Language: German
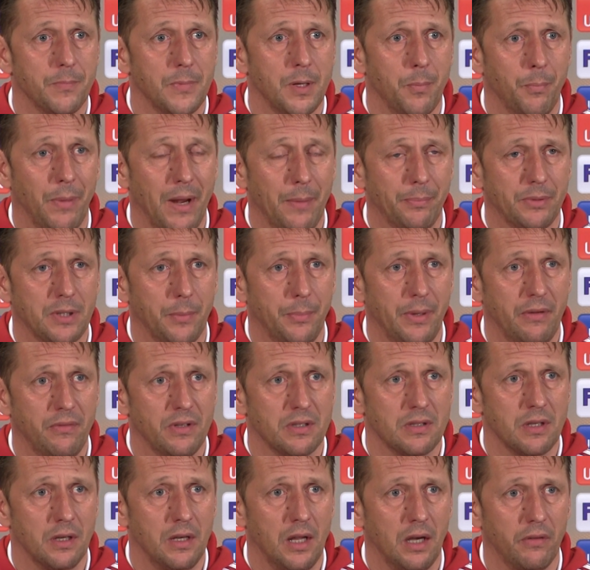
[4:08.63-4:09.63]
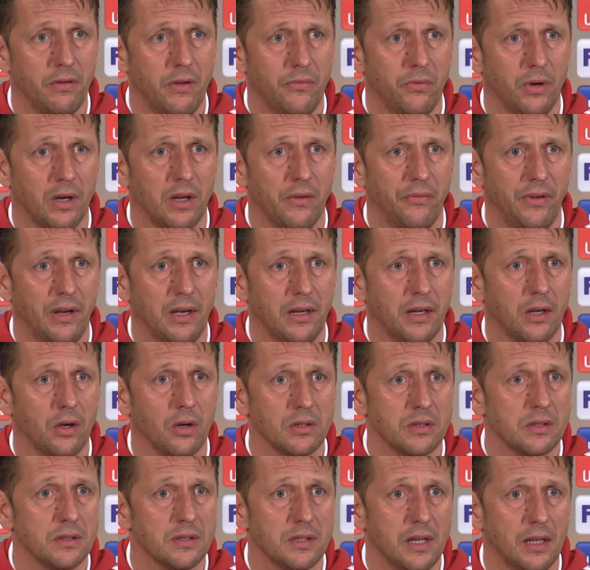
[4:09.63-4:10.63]
ich bleibe dabei, wir sind nach wie vor
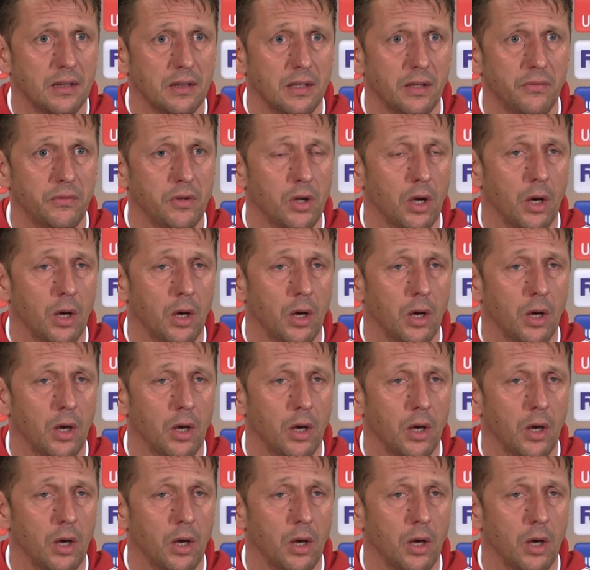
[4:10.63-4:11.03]
gefährliche Außenseiter.